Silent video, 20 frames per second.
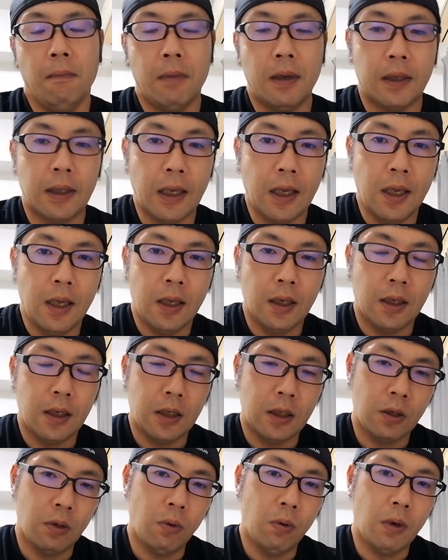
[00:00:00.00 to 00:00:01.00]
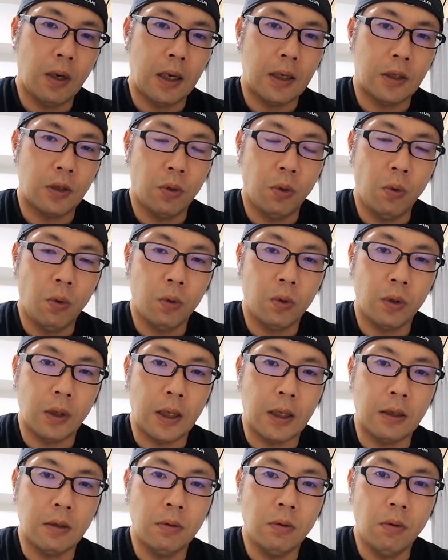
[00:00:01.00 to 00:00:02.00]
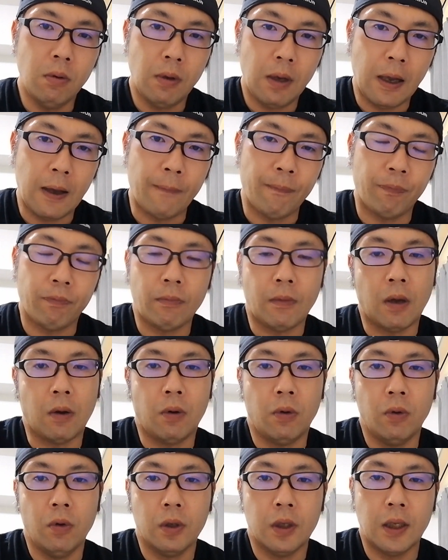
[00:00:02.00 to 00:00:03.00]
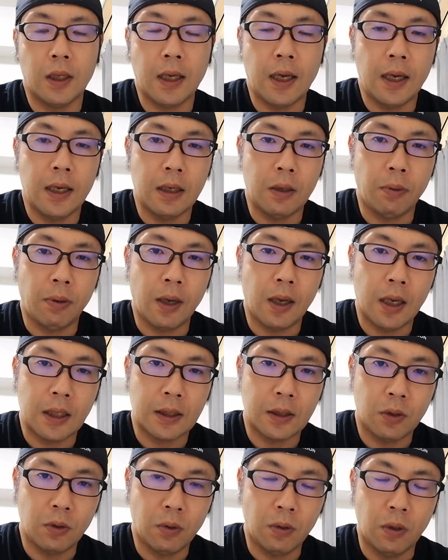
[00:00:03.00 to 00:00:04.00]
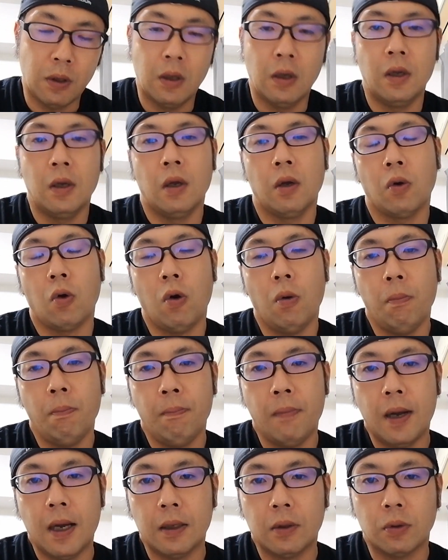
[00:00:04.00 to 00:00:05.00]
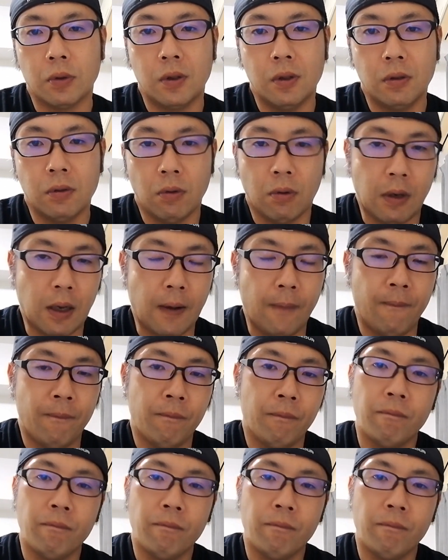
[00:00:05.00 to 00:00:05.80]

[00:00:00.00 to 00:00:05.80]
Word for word: まあ、現役生涯ショートで行くのか、まあ、この機会にファースト、コンバートするのか、